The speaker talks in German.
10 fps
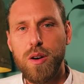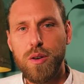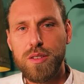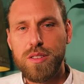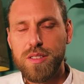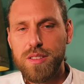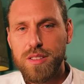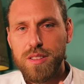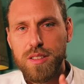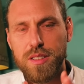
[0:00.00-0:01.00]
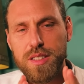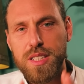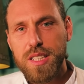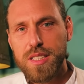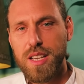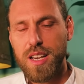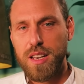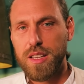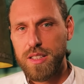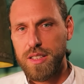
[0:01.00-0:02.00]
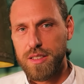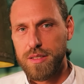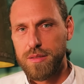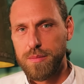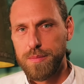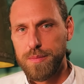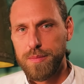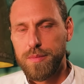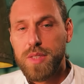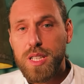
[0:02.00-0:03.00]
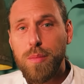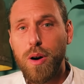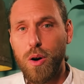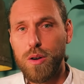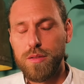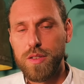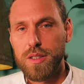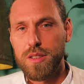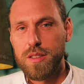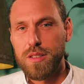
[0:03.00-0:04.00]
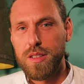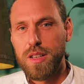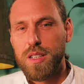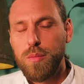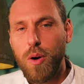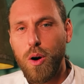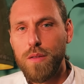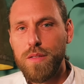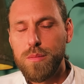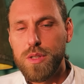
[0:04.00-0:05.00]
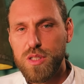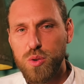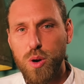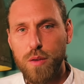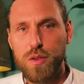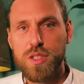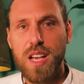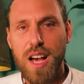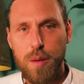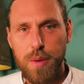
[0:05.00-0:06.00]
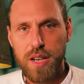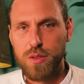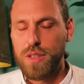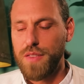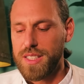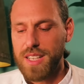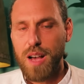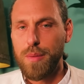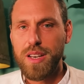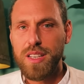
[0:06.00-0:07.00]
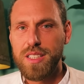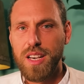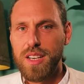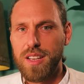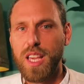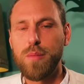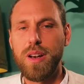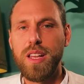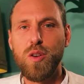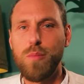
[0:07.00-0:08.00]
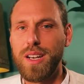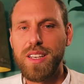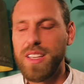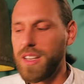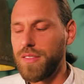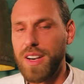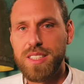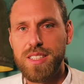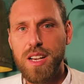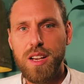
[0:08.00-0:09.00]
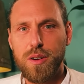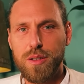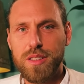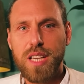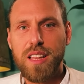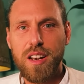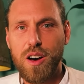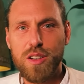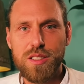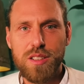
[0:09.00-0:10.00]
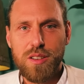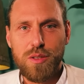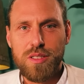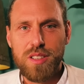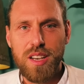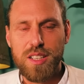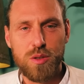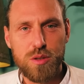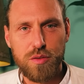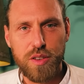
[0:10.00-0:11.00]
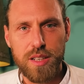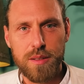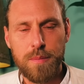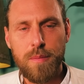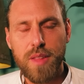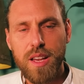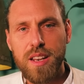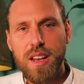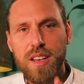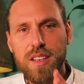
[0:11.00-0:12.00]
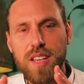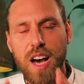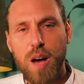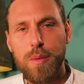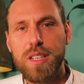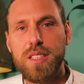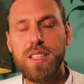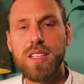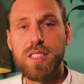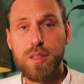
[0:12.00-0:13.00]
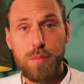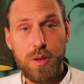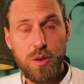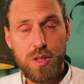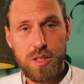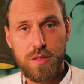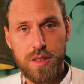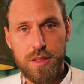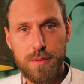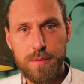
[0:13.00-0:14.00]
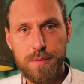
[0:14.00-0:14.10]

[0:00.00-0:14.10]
Und diese Energie, die brauchen wir. Die brauchen wir in Bezug auf unsere Arbeit. Und ich fasse Arbeit nicht. Da geht man hin und macht irgendwas und geht dann nach Hause und äh, ist unzufrieden. Nein, die Arbeit, die jetzt benötigt wird.